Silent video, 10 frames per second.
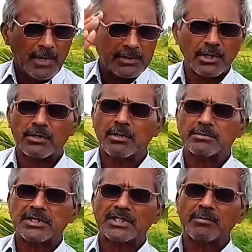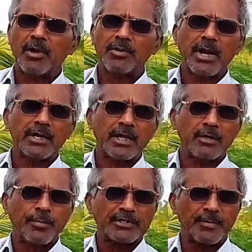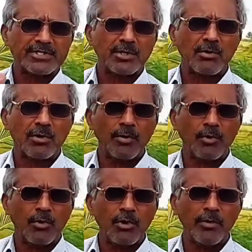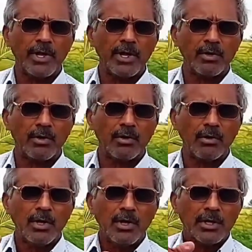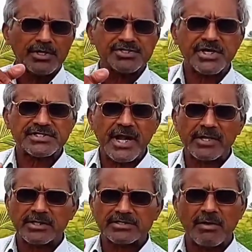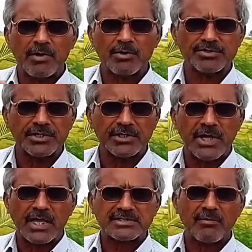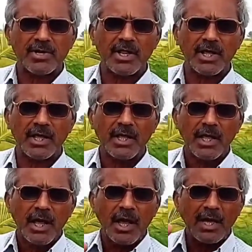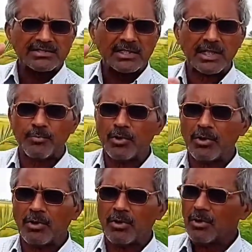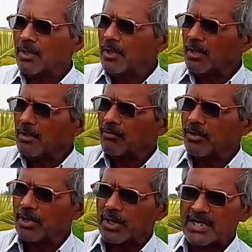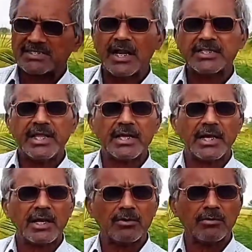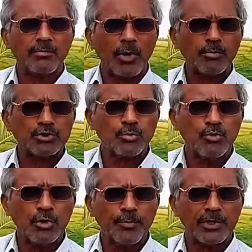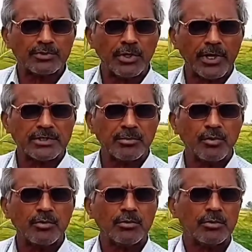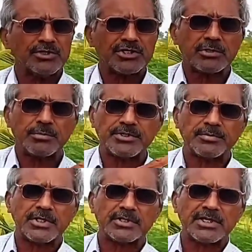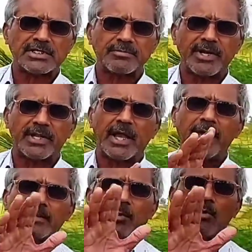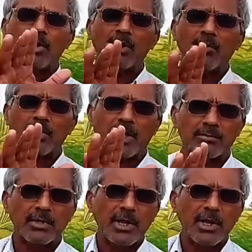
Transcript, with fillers: తెలుగు చంద్రబాబు నాయుడు గారు ప్రతిపక్షంలో ఉన్నప్పుడు రెండు వేల ఏడులో రిజిస్ట్రేషన్ యాక్ట్కి సవరణ వచ్చింది ఆ సవరణ ఆ సందర్భంలో లక్షలాది ఎకరాలు ప్రభుత్వ భూముల పేరుతో రైతుల భూములు నిషేధం జాబితాలు చేర్చబడినాయి ఆయన మౌనంగా ఉన్నారు